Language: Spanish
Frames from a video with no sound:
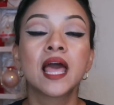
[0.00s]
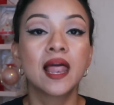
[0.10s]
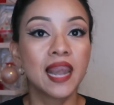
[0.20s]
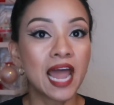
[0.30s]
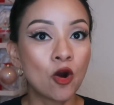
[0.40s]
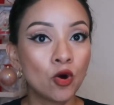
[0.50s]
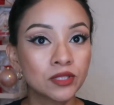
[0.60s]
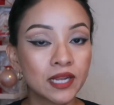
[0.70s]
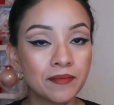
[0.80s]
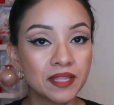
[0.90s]
la
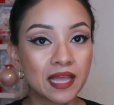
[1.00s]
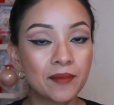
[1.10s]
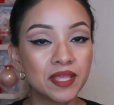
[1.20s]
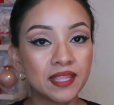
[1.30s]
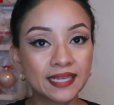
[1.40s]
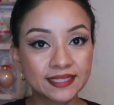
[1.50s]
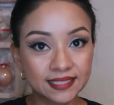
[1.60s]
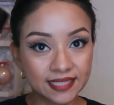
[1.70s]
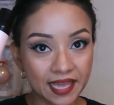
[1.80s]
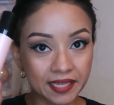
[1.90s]
otra vitamina
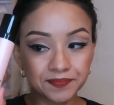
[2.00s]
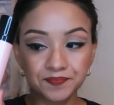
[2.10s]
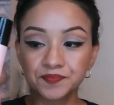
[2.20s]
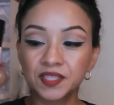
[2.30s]
C